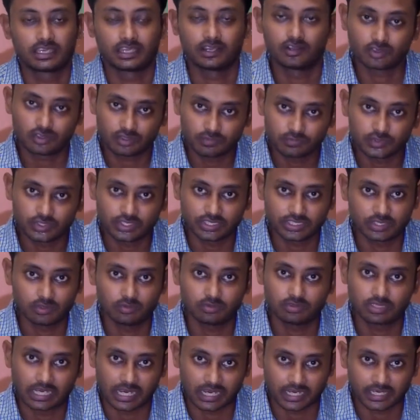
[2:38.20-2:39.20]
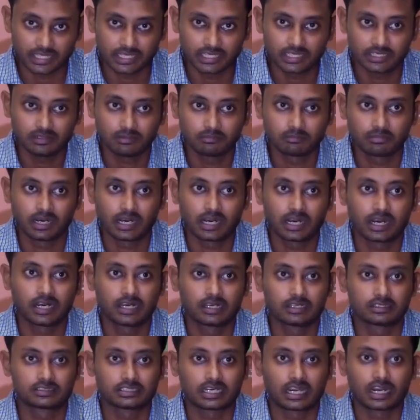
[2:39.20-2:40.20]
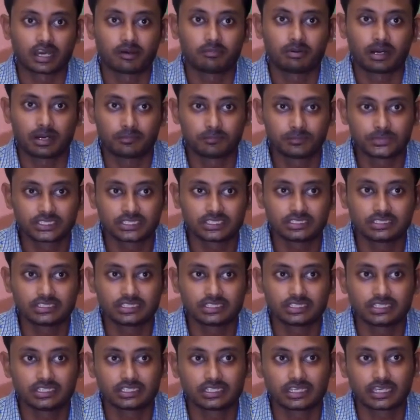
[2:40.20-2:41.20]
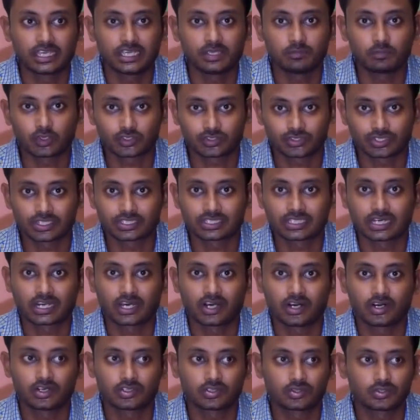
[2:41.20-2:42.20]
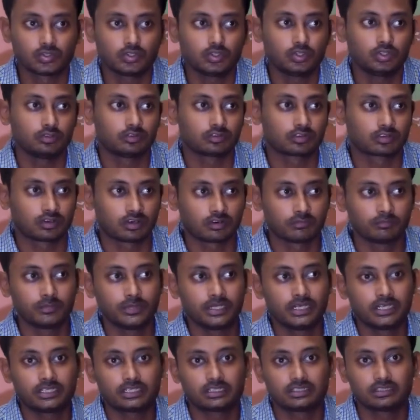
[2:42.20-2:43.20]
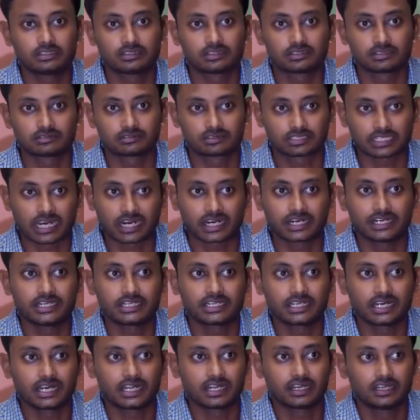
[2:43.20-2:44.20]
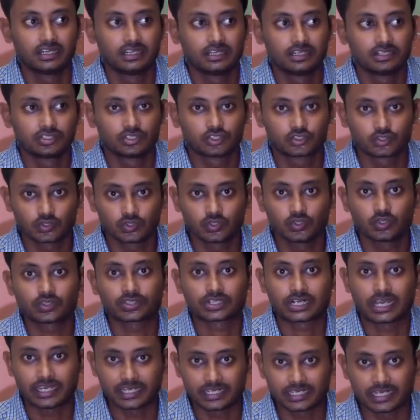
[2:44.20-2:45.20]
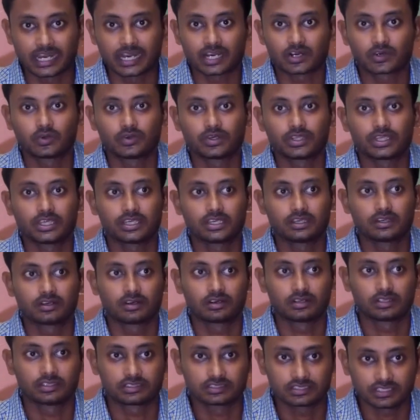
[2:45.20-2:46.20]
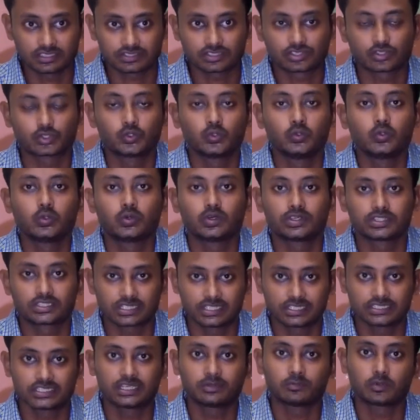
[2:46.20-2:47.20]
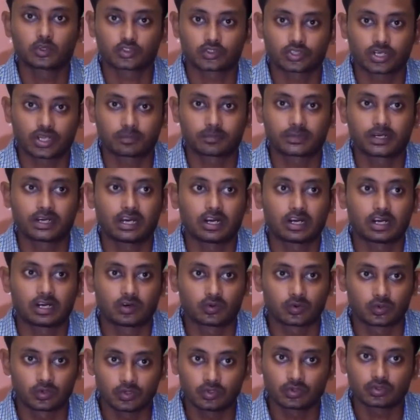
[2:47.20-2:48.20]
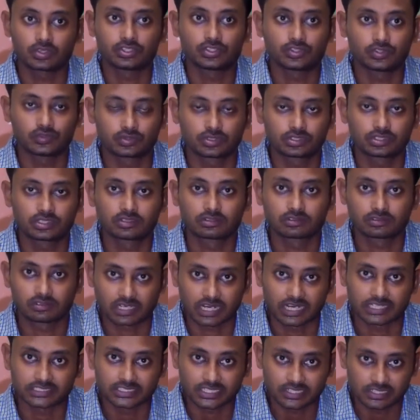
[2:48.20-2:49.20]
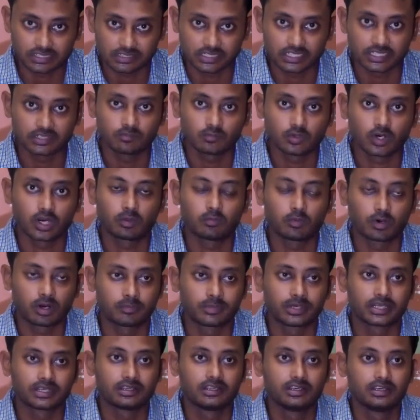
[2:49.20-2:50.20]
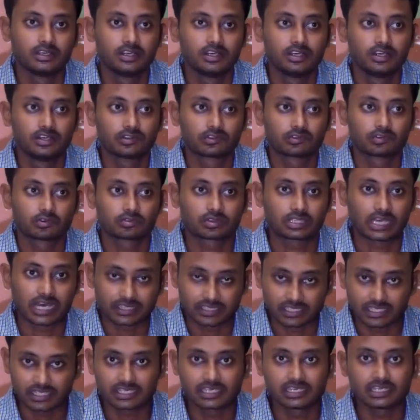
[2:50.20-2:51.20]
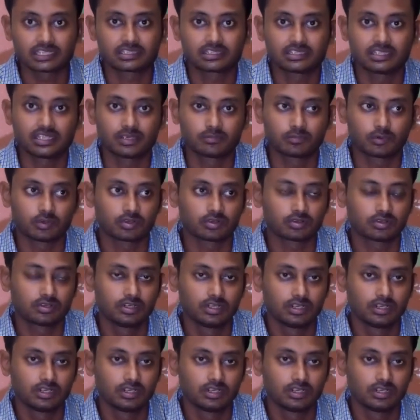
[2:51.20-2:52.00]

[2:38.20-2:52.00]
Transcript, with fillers: এরকম যদি কেউ থাকেন বা যারা ভাবছেন যে এই বছরে তারা হয়তো গভর্নমেন্ট চাকরিটা জন্য ট্রাই না করে জাস্ট শুরু করেছিলেন যে এই বছর আপনারা অন্য কিছু কাজে ইনভলভ হবেন সো তাদের ক্ষেত্রে এবং